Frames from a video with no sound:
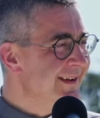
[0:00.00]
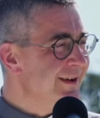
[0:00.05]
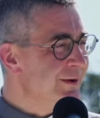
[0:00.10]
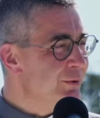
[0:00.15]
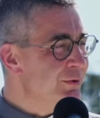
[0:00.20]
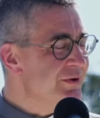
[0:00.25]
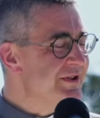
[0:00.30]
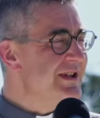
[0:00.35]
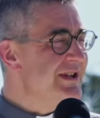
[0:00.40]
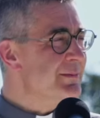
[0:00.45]

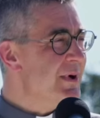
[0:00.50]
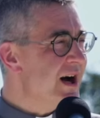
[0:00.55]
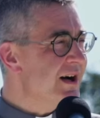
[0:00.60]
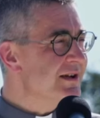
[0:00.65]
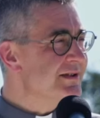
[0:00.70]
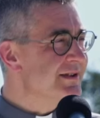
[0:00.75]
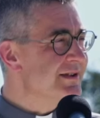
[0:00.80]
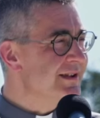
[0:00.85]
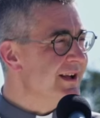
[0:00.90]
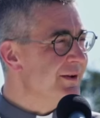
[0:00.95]
le 10
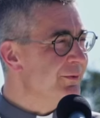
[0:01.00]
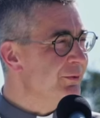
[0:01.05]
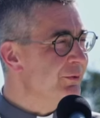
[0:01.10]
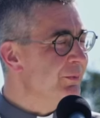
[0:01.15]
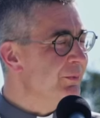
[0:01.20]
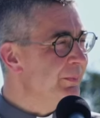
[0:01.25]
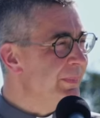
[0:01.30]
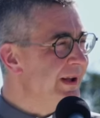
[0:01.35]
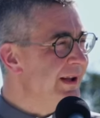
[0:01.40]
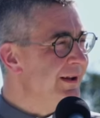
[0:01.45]
mars, il y a donc
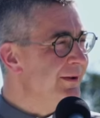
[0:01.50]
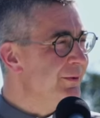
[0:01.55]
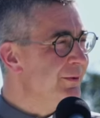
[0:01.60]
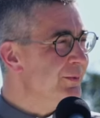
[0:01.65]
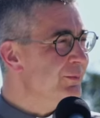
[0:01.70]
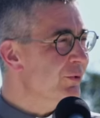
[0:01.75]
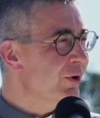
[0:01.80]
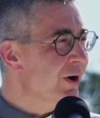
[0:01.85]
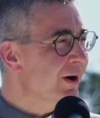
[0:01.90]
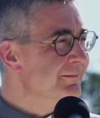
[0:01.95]
pile deux
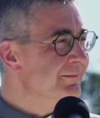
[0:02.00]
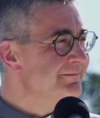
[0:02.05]
mois.